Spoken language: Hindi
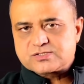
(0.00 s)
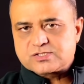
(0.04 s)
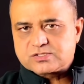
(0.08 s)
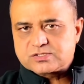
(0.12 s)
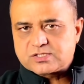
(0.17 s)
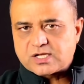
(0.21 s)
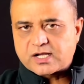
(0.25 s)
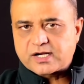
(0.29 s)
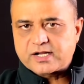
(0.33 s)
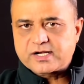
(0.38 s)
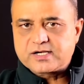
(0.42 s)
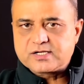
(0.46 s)

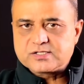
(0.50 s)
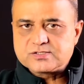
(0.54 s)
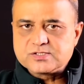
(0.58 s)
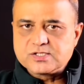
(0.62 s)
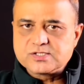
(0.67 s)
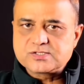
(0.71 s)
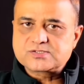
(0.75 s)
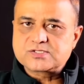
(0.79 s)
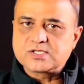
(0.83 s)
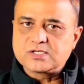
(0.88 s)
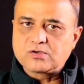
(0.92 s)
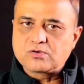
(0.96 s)
सितारे
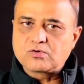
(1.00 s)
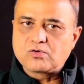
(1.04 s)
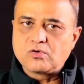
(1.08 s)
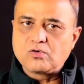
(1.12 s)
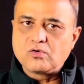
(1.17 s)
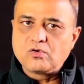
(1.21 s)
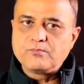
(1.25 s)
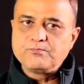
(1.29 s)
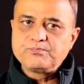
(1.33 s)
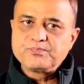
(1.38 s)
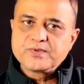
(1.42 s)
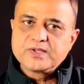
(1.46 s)
रणजीत सिंह को
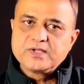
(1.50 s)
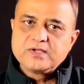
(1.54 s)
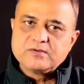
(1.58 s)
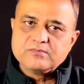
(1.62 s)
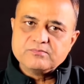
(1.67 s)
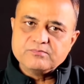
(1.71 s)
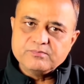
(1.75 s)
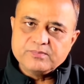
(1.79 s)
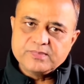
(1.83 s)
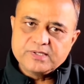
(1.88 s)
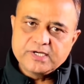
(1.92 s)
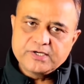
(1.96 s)

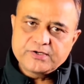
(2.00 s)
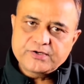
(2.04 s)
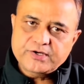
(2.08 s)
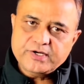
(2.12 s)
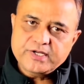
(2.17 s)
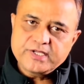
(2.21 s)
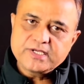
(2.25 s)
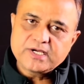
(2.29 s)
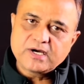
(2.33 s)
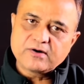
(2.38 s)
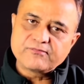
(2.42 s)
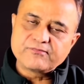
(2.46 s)

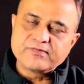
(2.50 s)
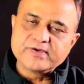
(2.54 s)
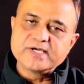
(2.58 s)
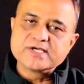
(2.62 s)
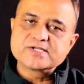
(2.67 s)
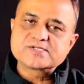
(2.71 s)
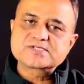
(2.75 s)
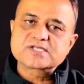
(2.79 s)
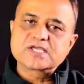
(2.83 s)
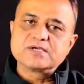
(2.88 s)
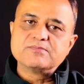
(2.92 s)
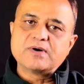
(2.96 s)
मिलिट्री
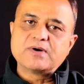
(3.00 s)
अफेयर्स के